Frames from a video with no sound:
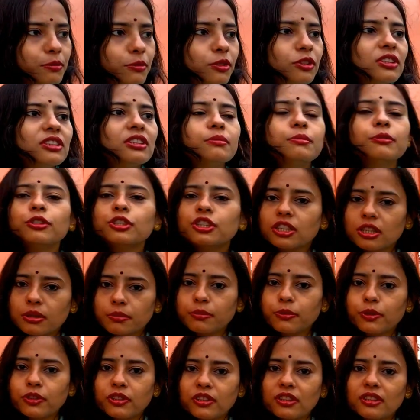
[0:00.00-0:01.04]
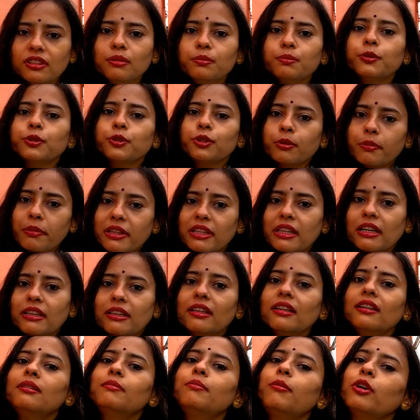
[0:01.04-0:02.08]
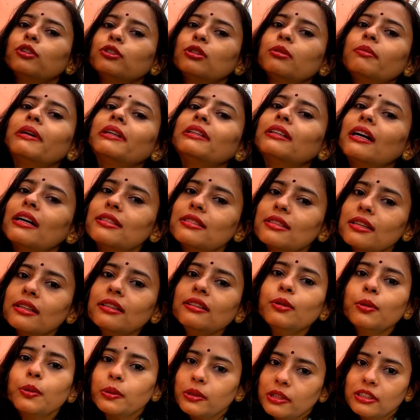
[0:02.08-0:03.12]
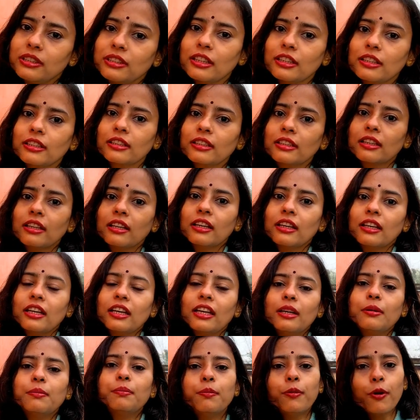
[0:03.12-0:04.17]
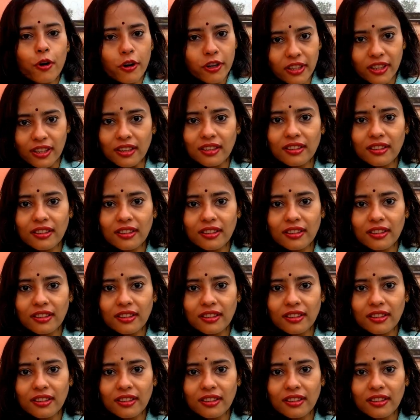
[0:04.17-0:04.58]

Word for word: মন্দির এবং শিব মন্দির প্রথমে থাকে বর্ধমান রাজার অধীনে পরে